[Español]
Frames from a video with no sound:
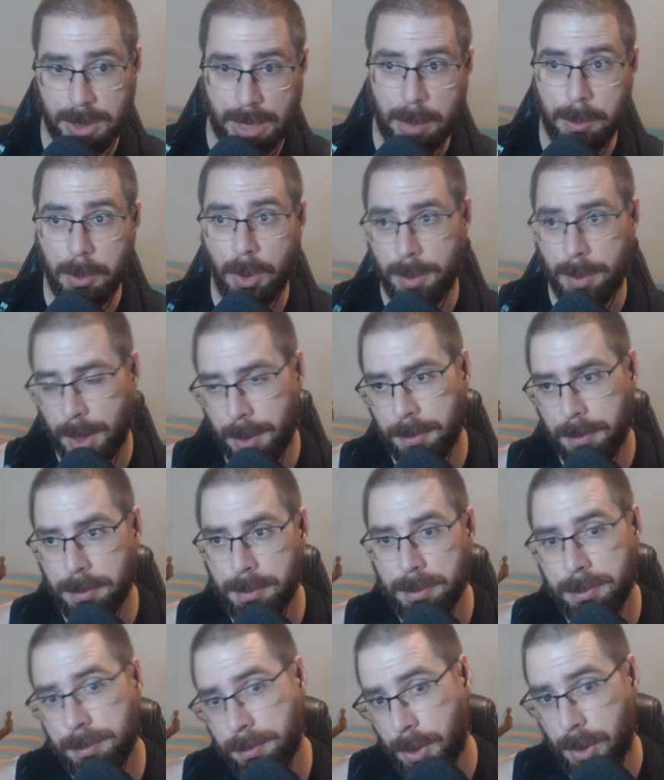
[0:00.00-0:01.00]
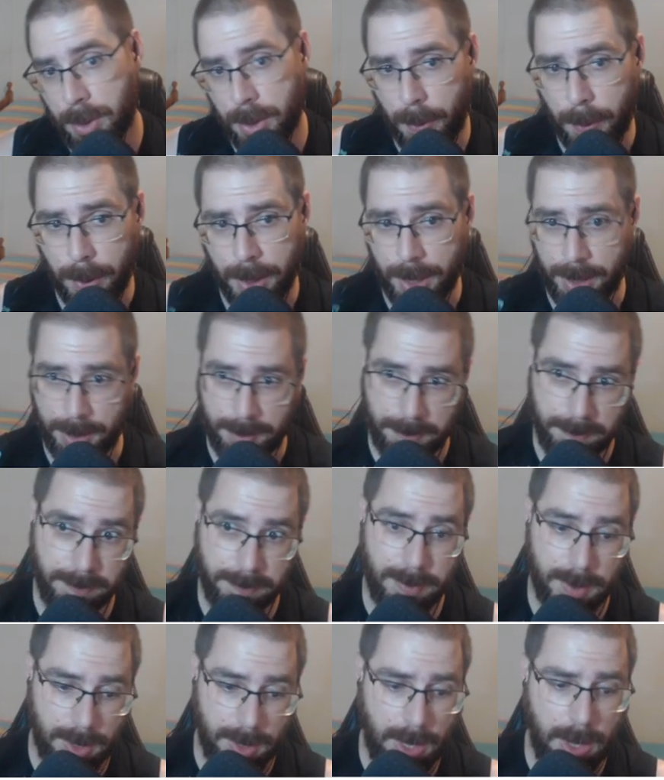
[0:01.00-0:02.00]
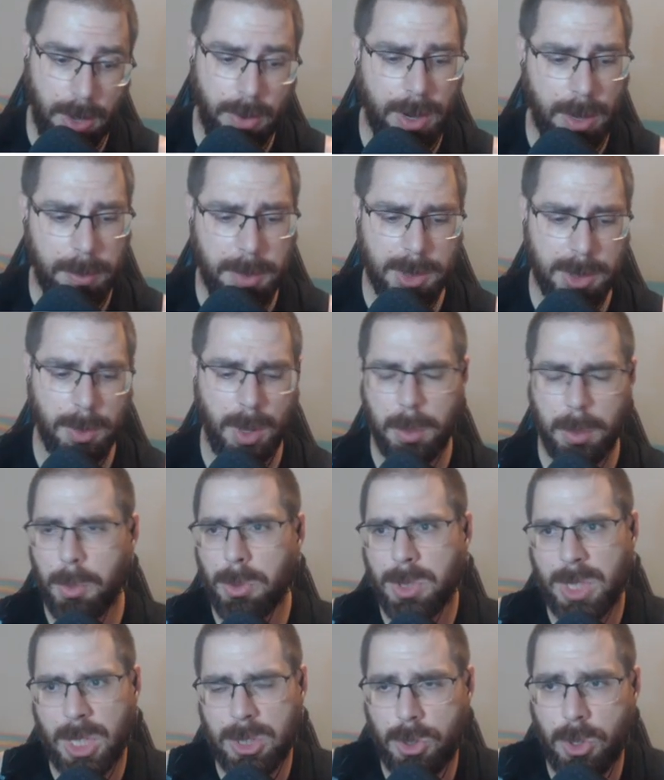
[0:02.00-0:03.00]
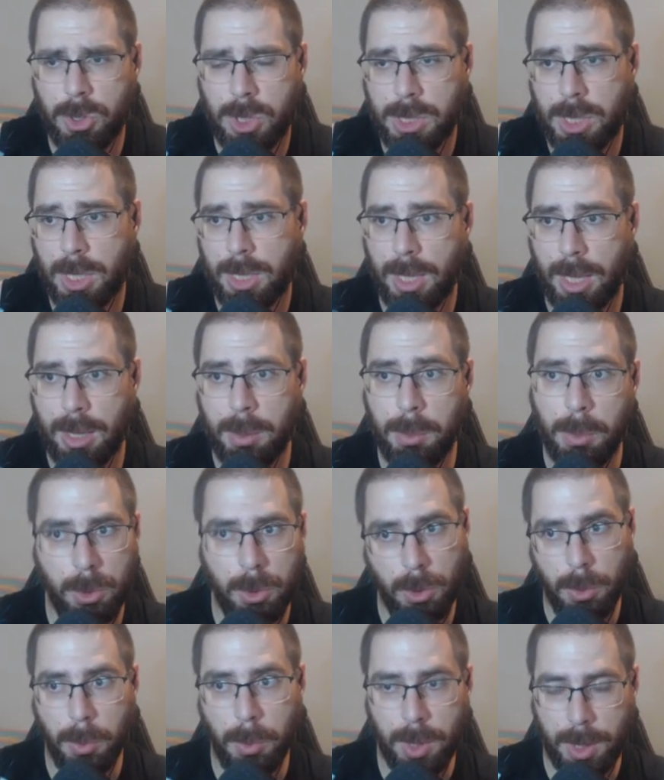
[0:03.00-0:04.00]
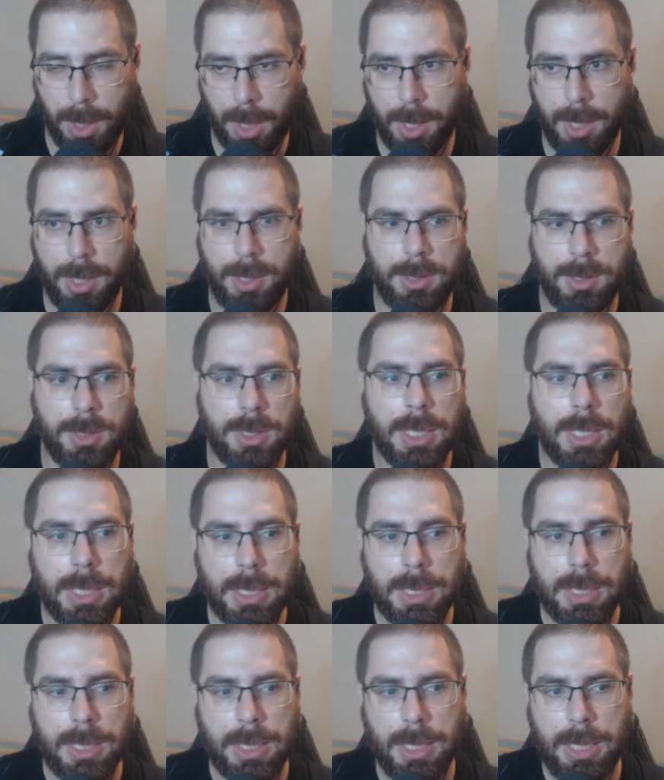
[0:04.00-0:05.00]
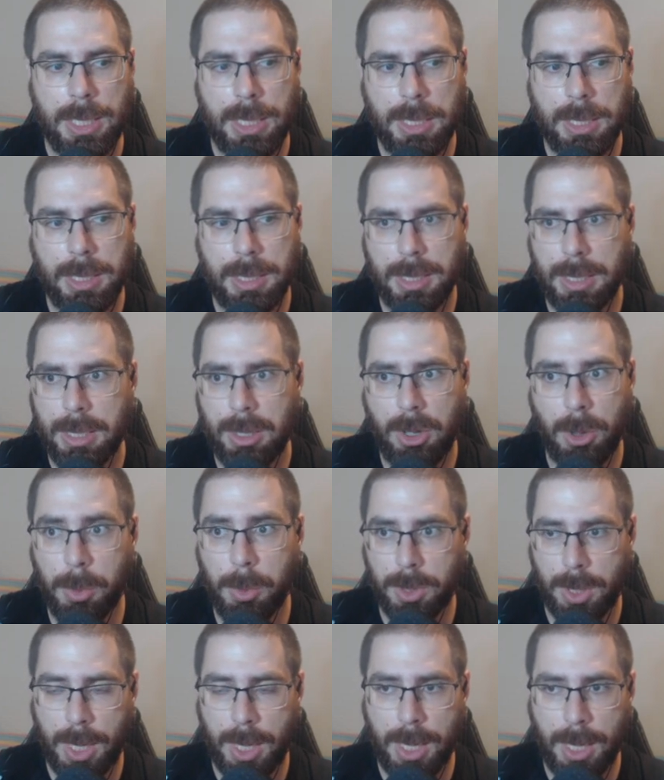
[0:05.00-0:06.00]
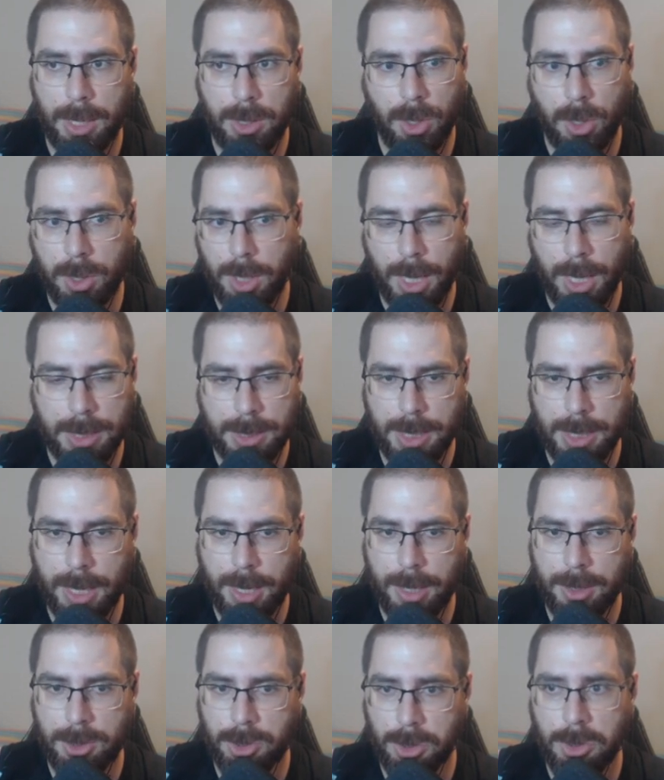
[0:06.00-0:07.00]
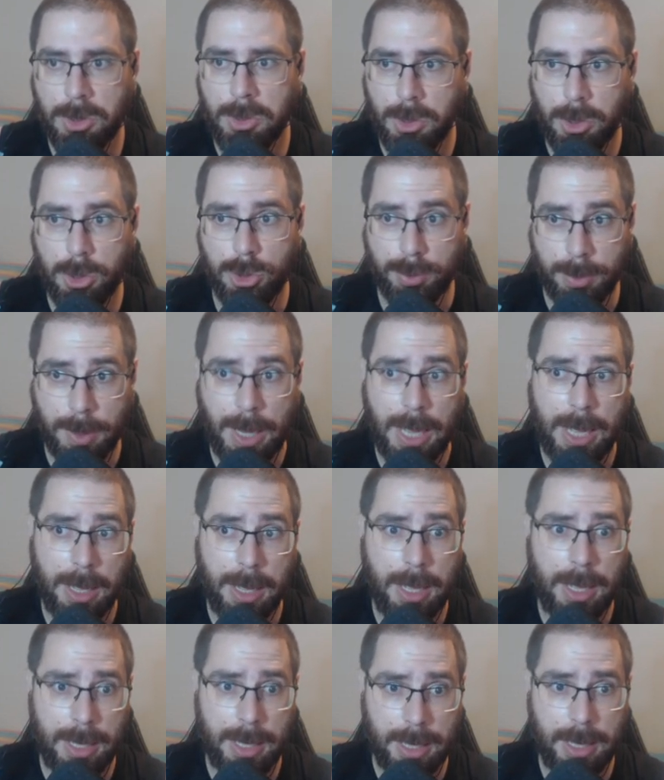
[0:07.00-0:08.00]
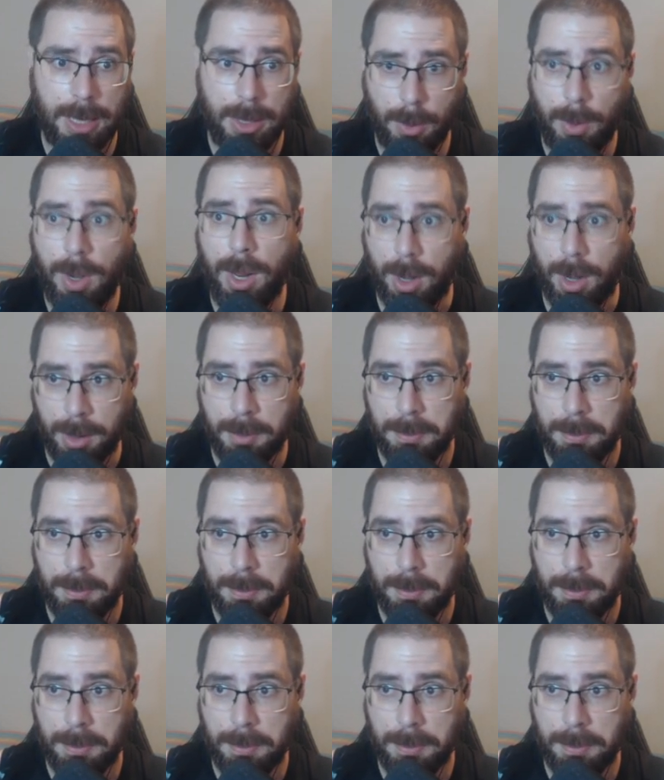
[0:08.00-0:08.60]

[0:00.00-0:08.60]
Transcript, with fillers: estar muy bien, pero recordar, ahora mismo hay muchas cosas que tienen multi-hits y como no tengáis Garrison os va a doler,